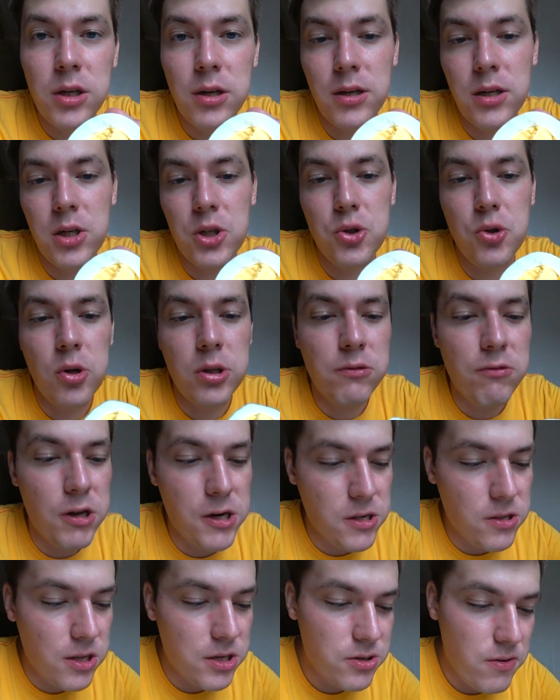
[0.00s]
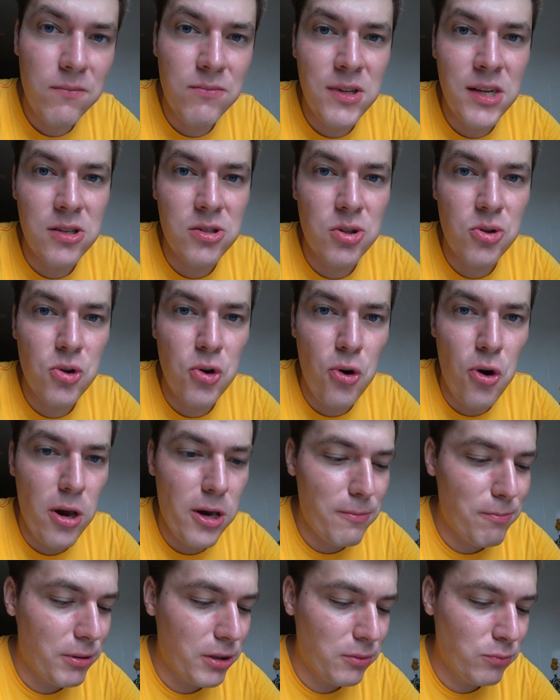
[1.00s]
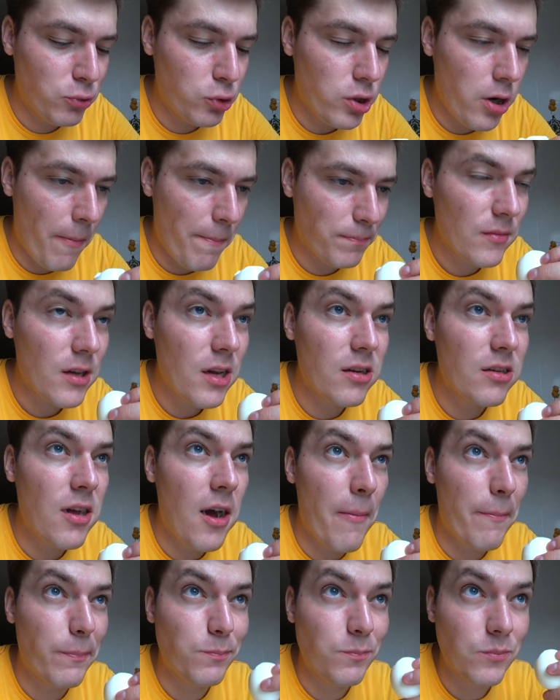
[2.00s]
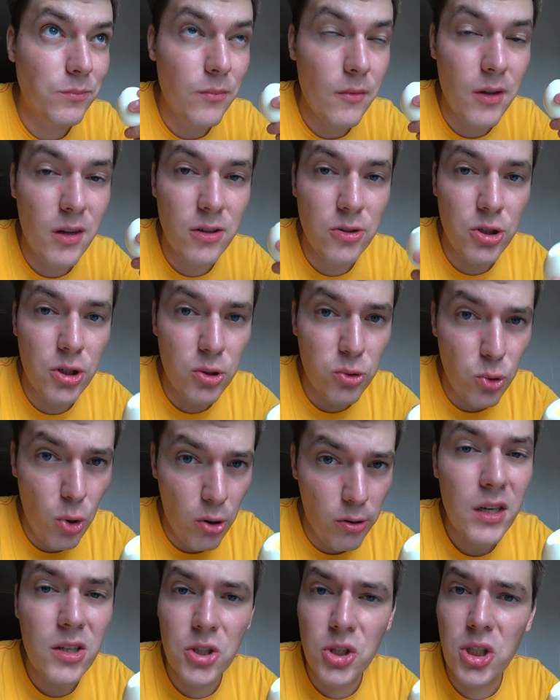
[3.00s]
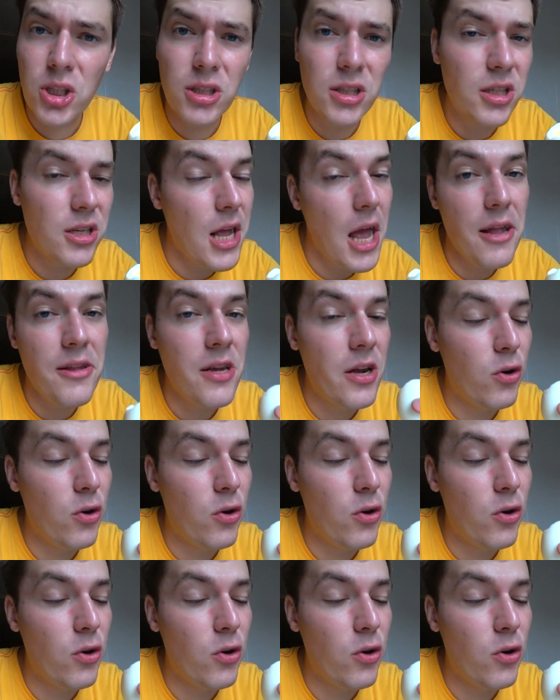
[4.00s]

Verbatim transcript: хорошо отварилось, не сырое, потому что когда Желток жидкий я не